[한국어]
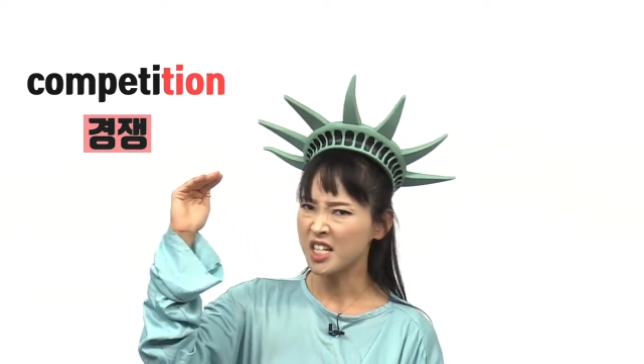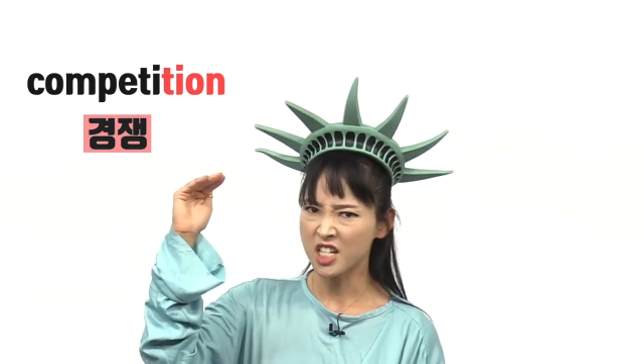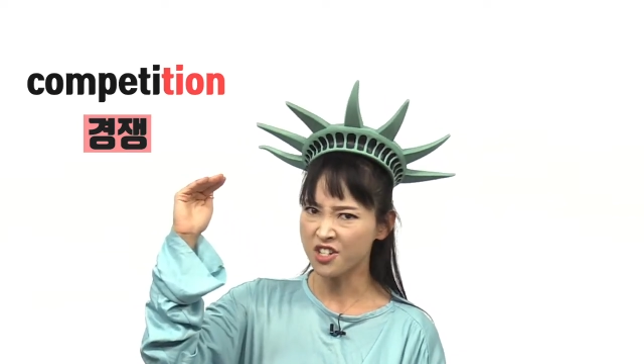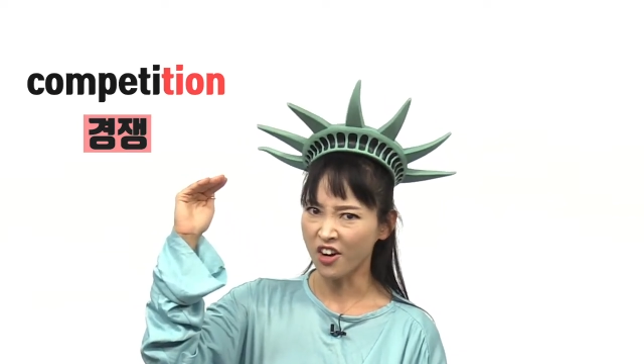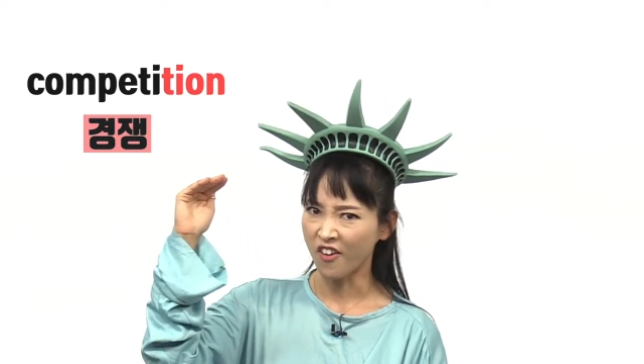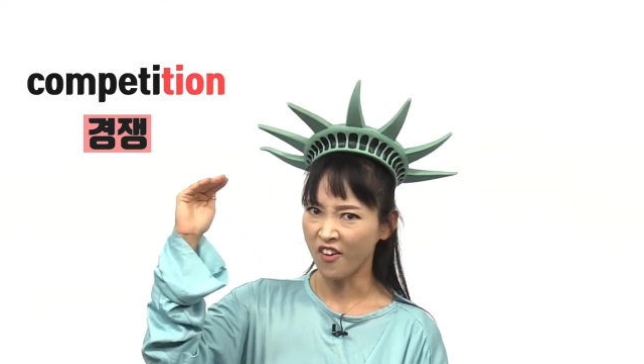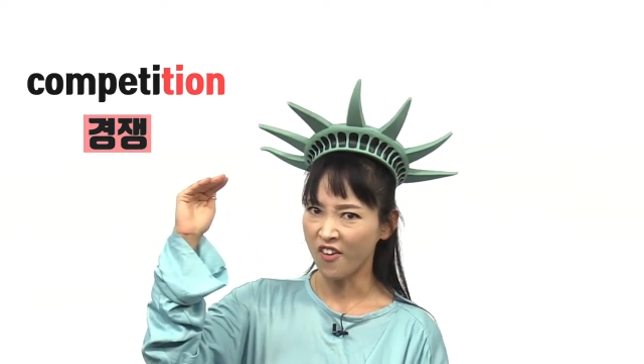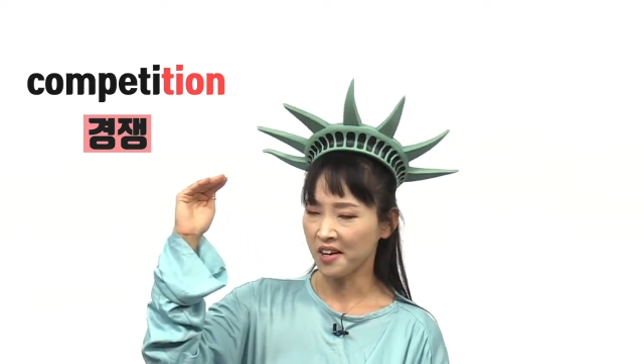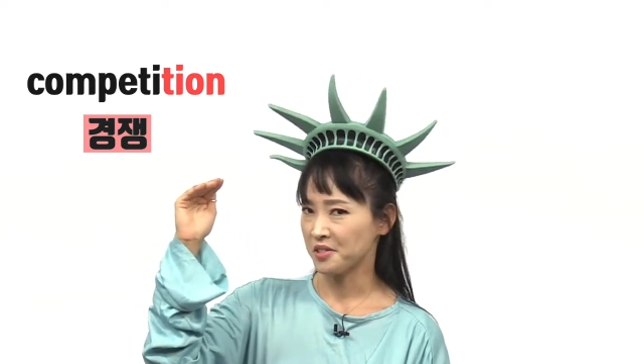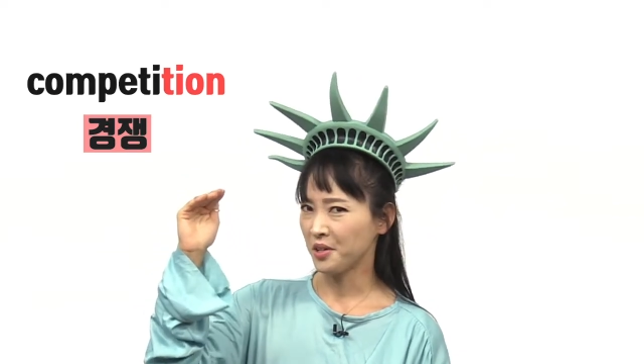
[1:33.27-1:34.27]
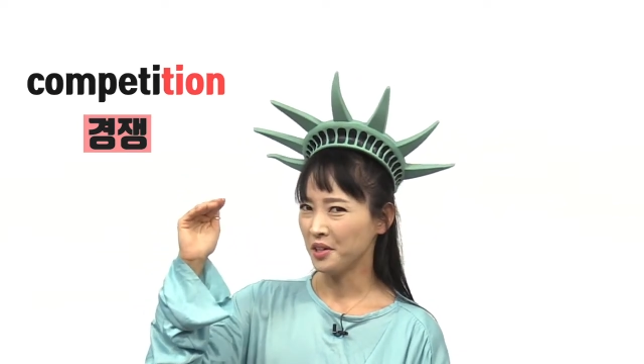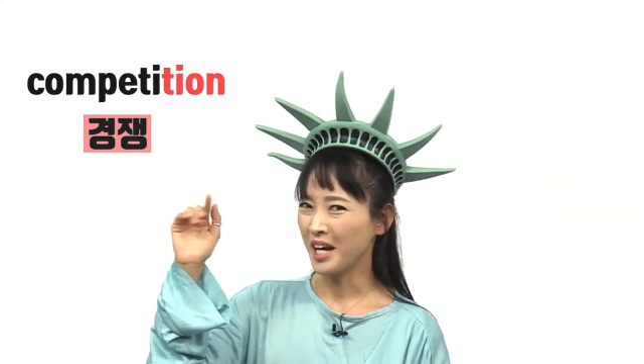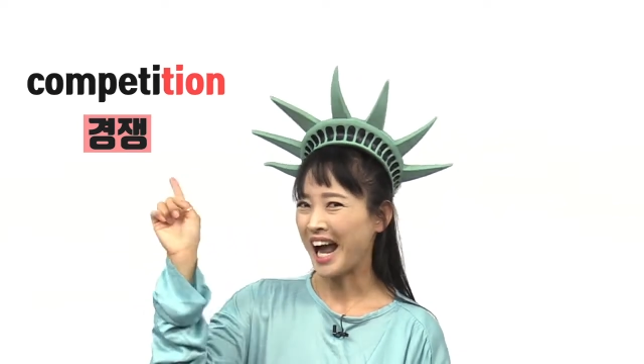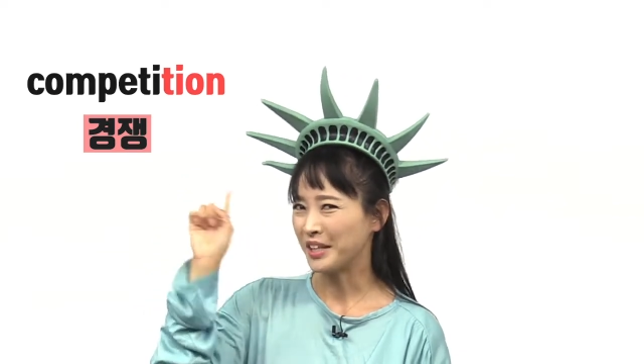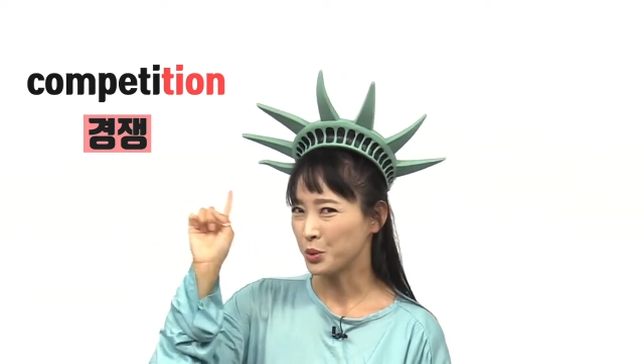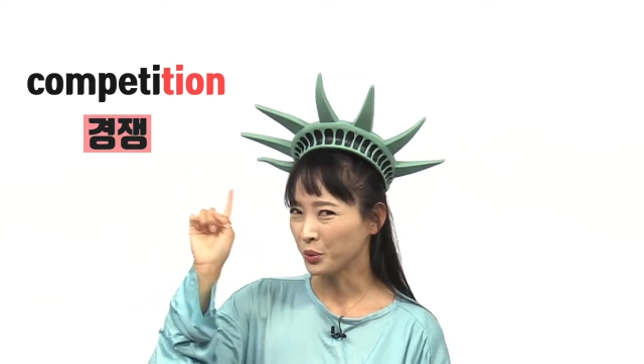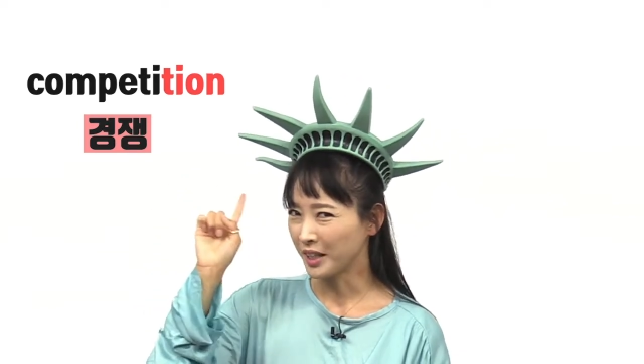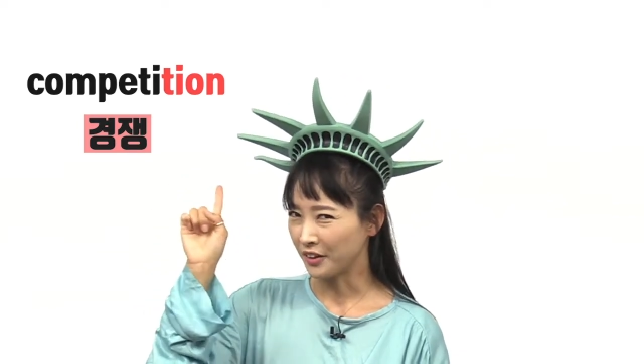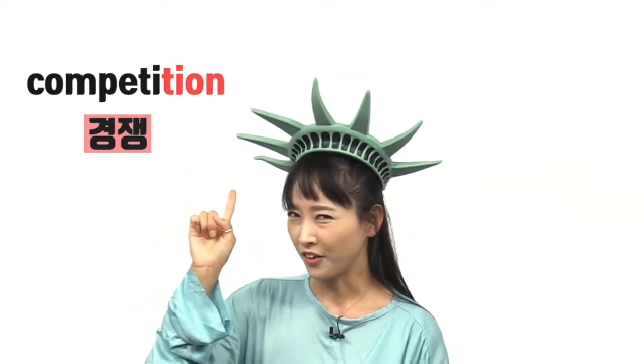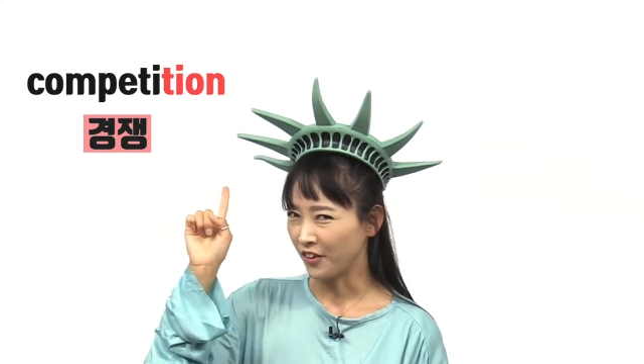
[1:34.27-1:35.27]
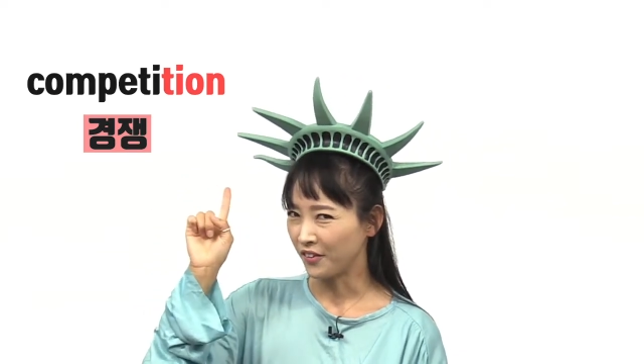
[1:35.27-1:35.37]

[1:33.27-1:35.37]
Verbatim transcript: 싫죠? 그래서 안 좋은 단어,